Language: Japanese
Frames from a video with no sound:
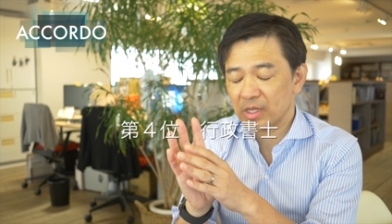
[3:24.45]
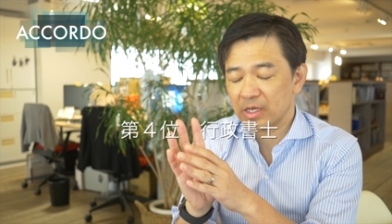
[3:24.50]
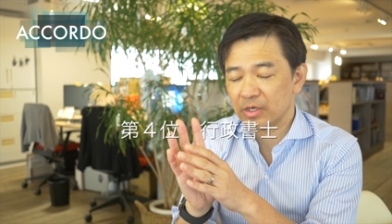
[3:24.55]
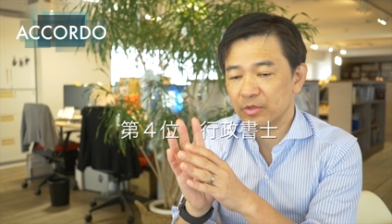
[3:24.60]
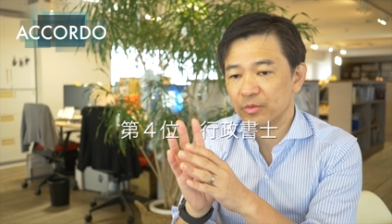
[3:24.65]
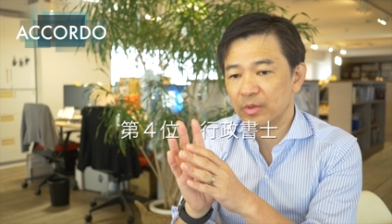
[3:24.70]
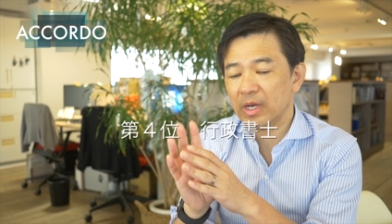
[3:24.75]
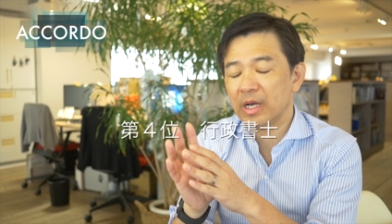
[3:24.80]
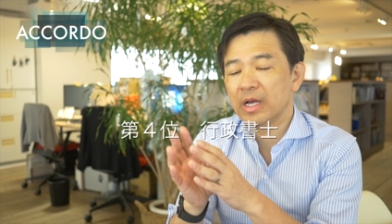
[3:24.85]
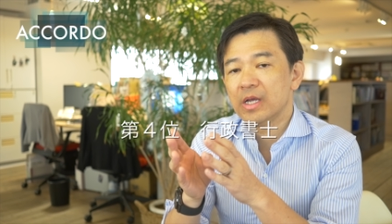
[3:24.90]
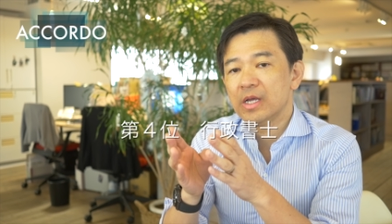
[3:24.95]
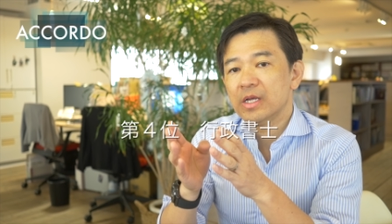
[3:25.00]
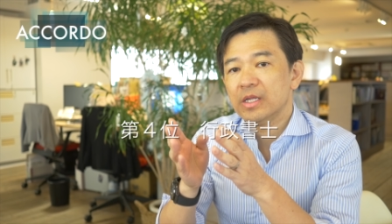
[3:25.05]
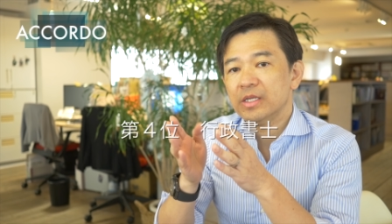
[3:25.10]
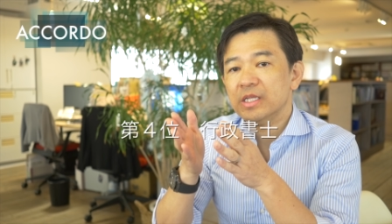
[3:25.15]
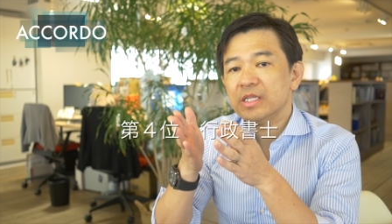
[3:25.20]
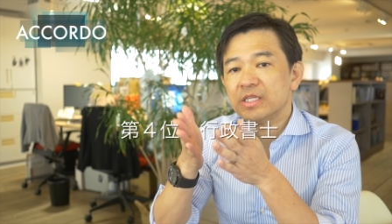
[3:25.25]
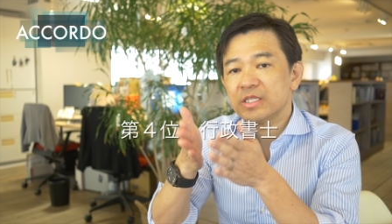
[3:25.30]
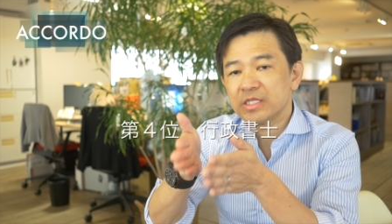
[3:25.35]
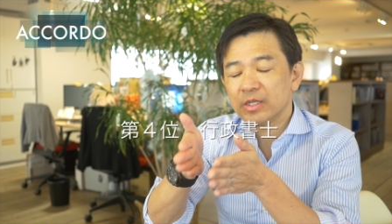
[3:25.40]
あるいは
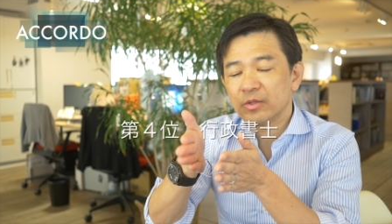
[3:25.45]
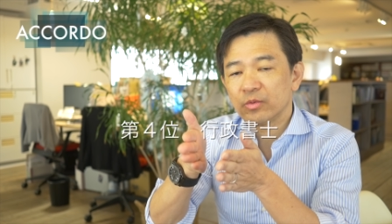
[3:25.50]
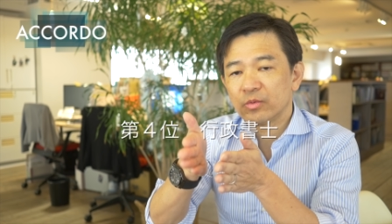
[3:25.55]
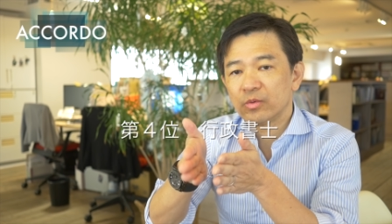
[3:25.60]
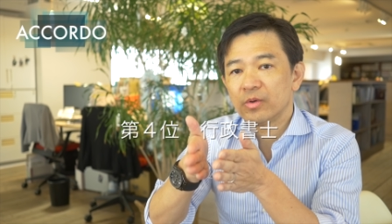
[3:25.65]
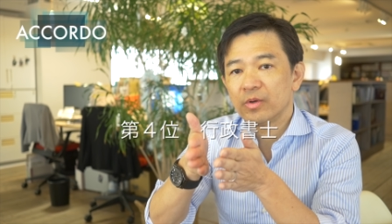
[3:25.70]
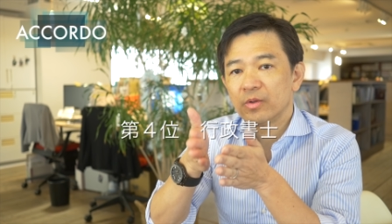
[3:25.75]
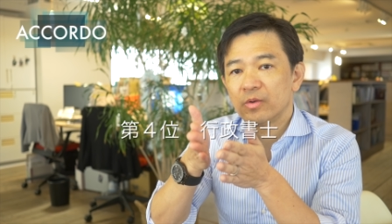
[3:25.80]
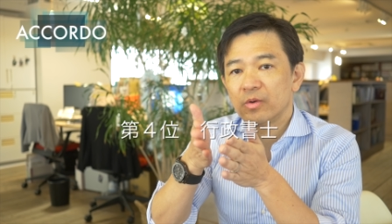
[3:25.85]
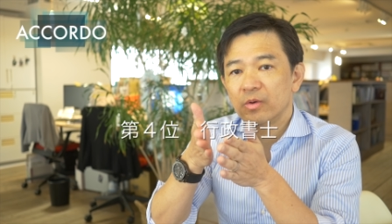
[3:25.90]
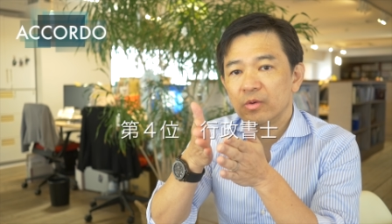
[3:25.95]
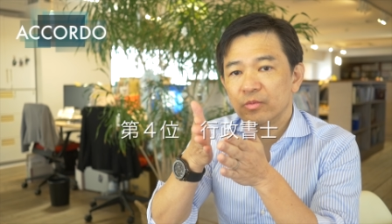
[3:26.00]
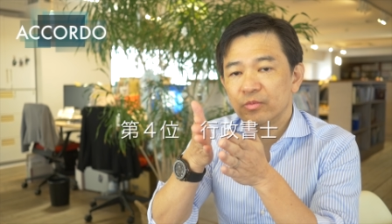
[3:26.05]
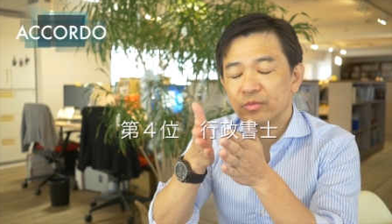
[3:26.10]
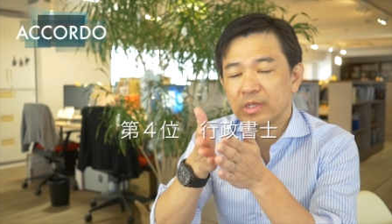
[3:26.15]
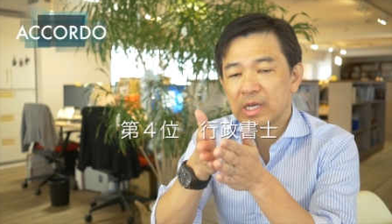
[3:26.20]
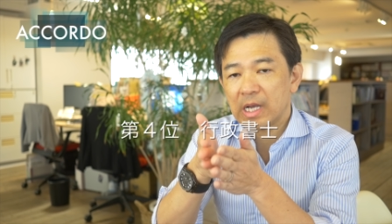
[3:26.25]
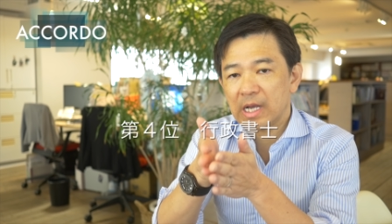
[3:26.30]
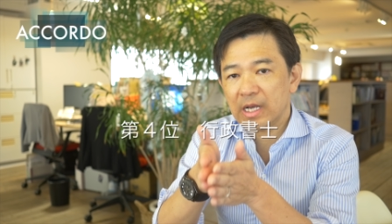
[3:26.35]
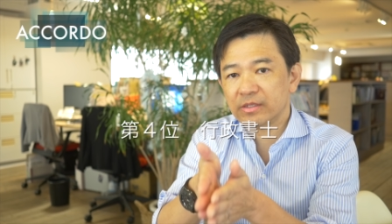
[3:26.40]
ニッチなところにこう
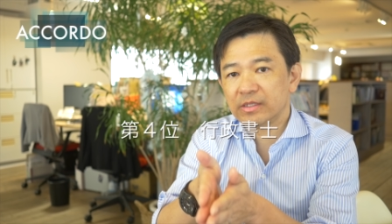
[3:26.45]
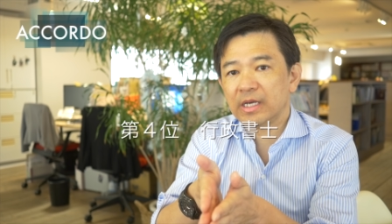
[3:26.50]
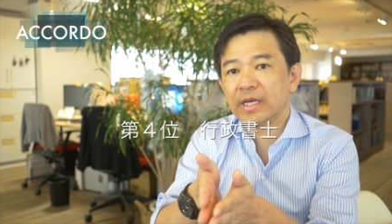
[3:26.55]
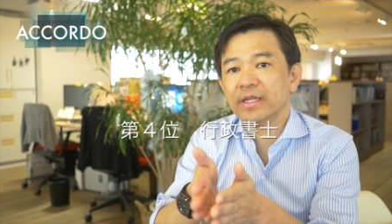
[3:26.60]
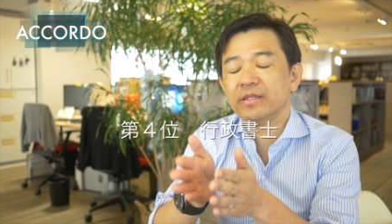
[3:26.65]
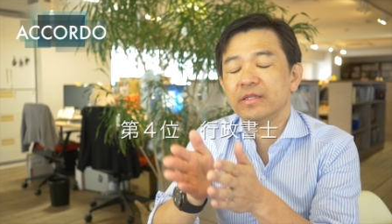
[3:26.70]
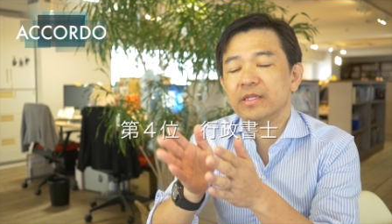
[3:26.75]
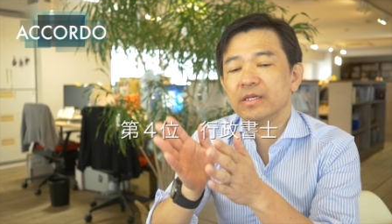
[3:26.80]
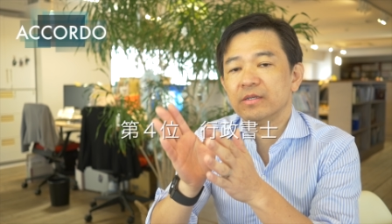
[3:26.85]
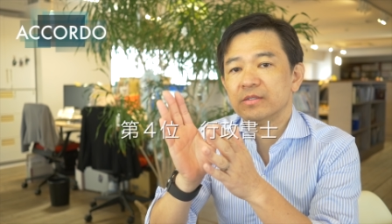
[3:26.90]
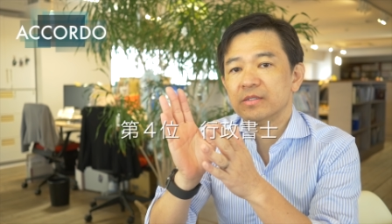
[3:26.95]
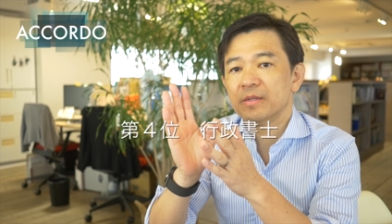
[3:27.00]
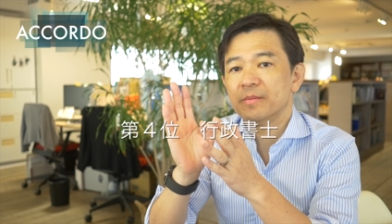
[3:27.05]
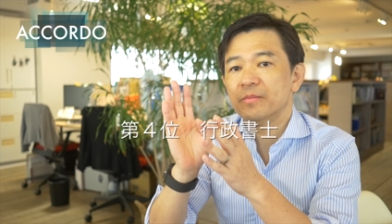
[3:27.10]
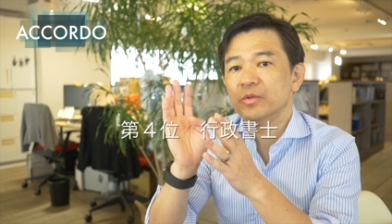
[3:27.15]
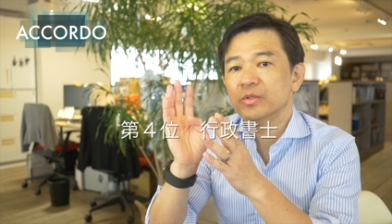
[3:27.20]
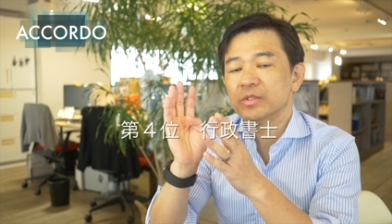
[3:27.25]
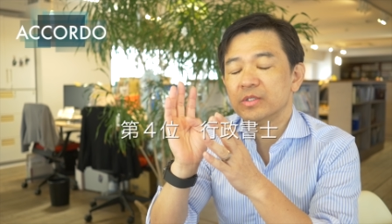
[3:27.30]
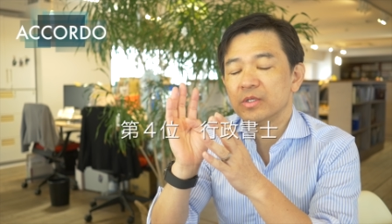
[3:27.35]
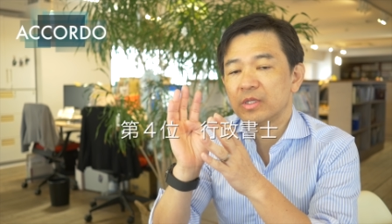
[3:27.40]
深く入っていく専
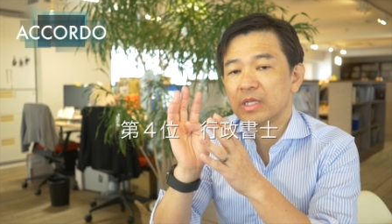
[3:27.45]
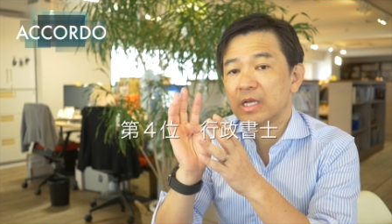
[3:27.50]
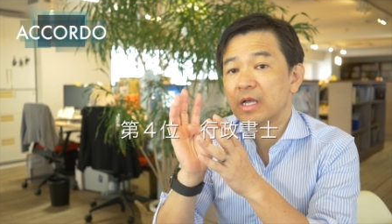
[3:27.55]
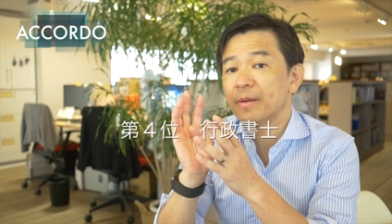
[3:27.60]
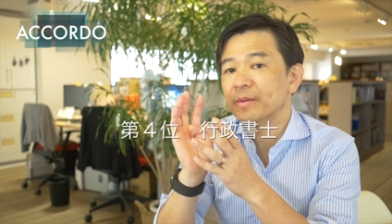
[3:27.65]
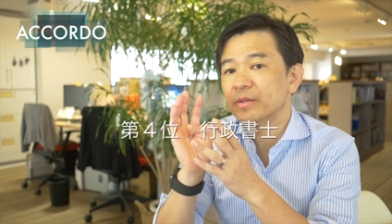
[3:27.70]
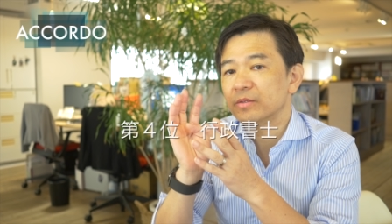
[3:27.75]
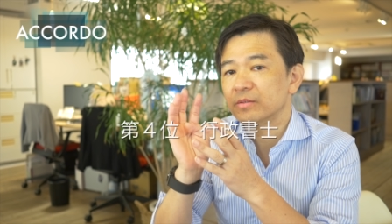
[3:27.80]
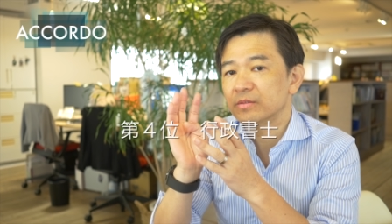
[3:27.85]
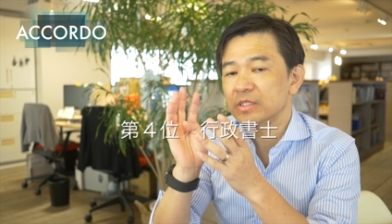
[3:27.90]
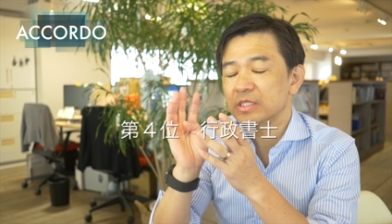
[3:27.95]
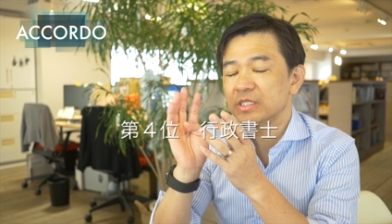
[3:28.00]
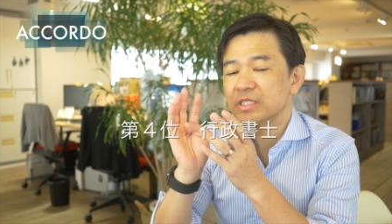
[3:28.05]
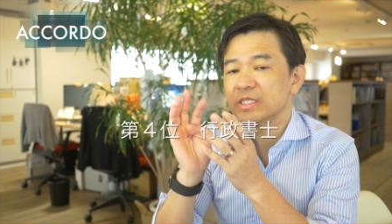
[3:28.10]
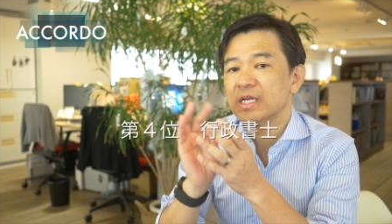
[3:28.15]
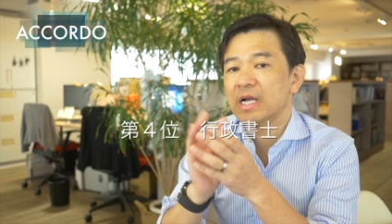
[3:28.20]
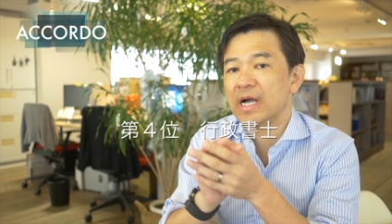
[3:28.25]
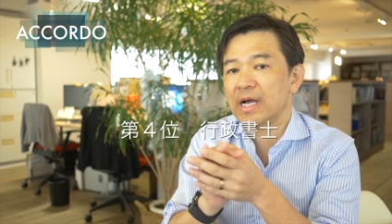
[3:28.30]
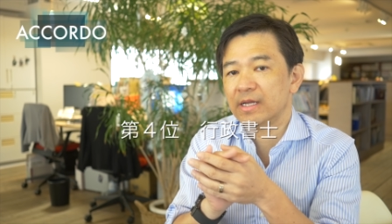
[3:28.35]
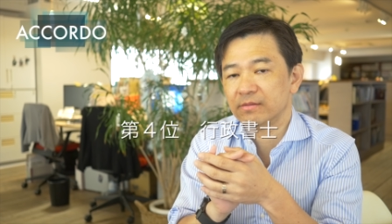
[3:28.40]
門性を高める自
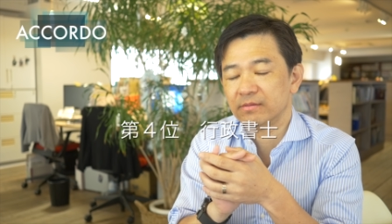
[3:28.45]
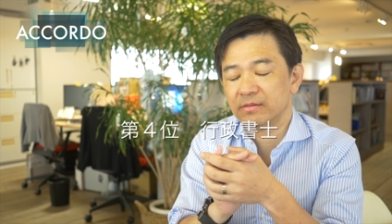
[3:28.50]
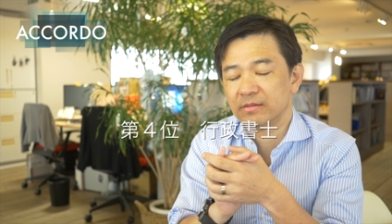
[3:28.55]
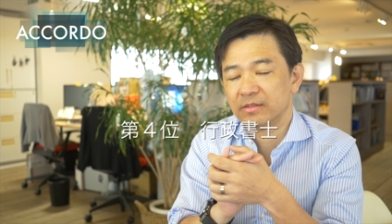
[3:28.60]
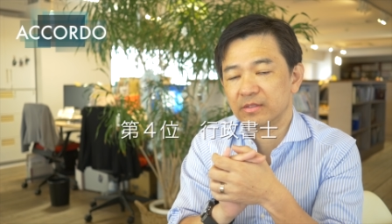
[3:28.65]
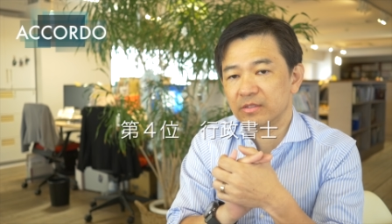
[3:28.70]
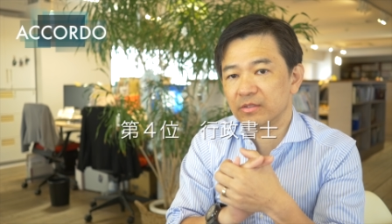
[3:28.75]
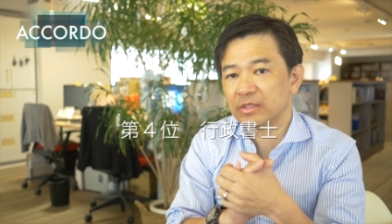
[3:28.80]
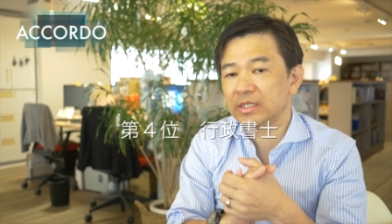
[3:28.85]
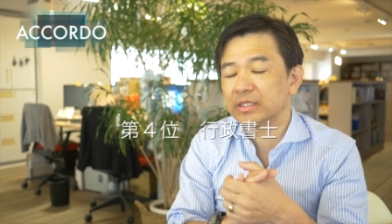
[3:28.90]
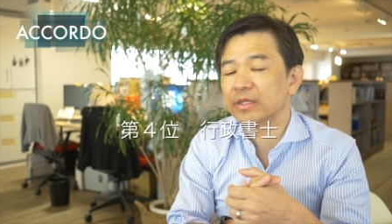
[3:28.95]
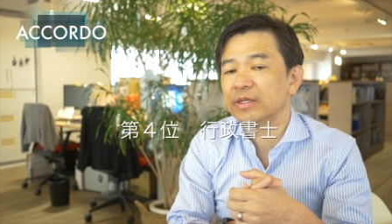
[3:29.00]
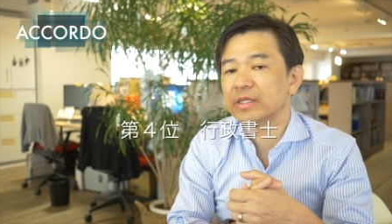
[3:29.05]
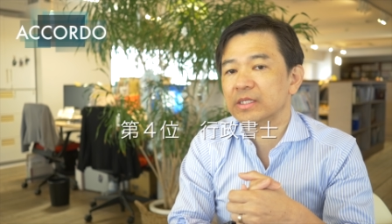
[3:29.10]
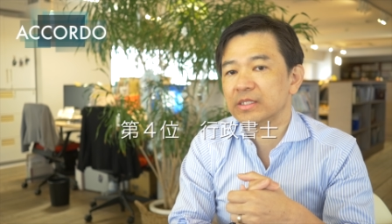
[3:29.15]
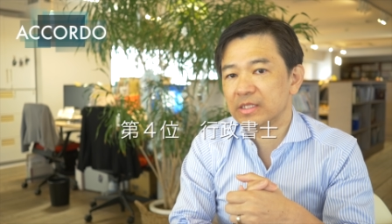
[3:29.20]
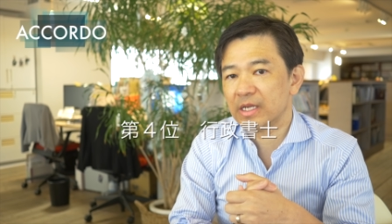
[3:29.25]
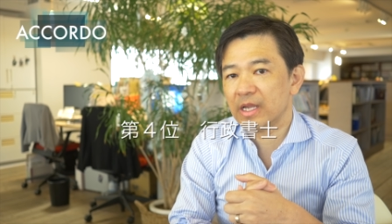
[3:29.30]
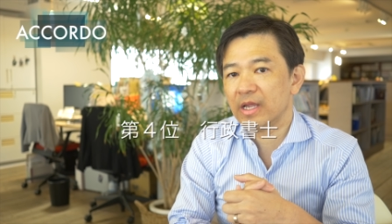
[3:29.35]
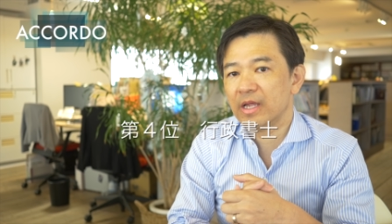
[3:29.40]
信があるっていう方は
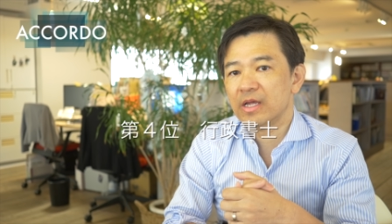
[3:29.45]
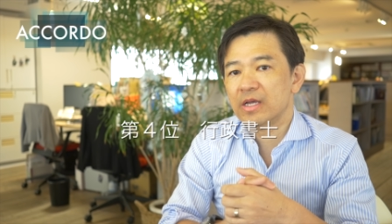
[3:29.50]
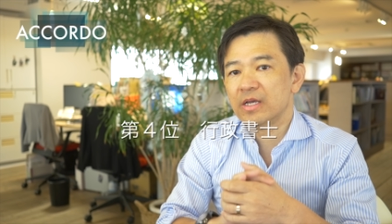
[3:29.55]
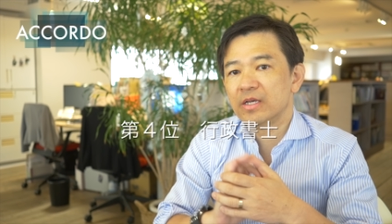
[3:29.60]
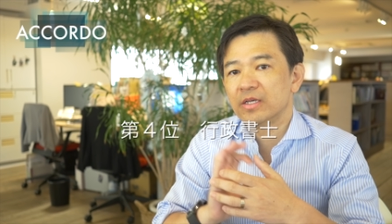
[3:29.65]
ですね